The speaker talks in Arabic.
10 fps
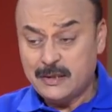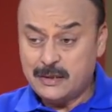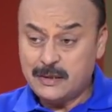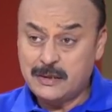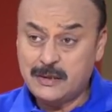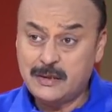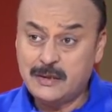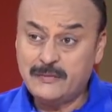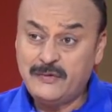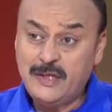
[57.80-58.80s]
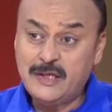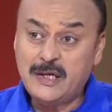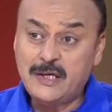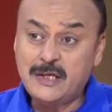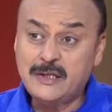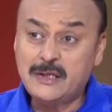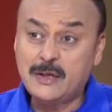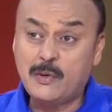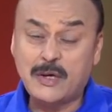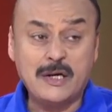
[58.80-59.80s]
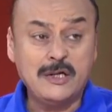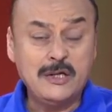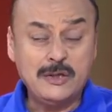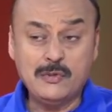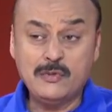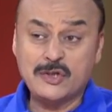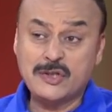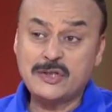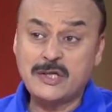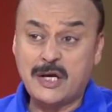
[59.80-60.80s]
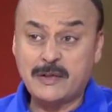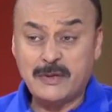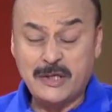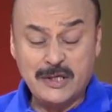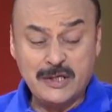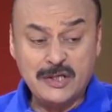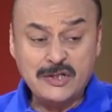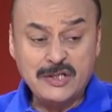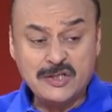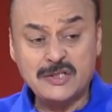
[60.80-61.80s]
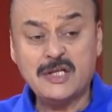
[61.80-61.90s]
آه، في حين ان انديه اخرى لوجه شنا المانيا كي خرجت شنا